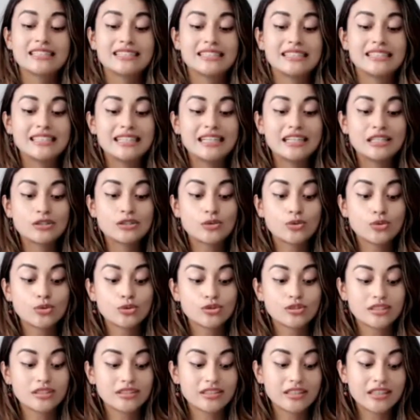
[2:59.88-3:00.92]
Si les
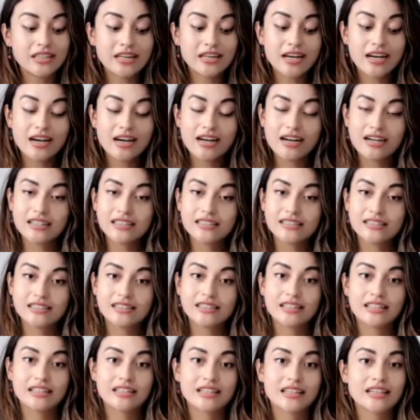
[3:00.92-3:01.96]
gusta entrenar y si
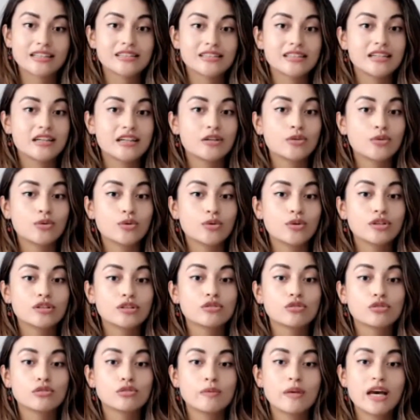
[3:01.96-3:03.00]
tienen que hacer alguno de
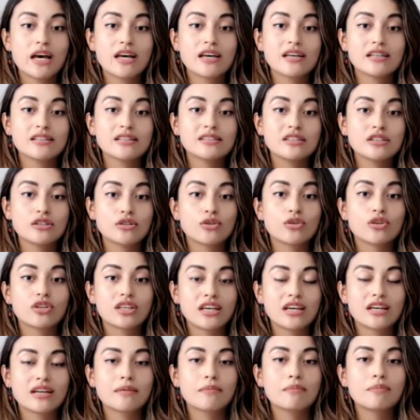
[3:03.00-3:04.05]
estos viajes y no
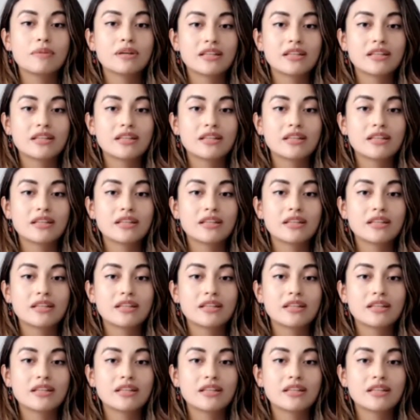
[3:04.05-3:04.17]
quieren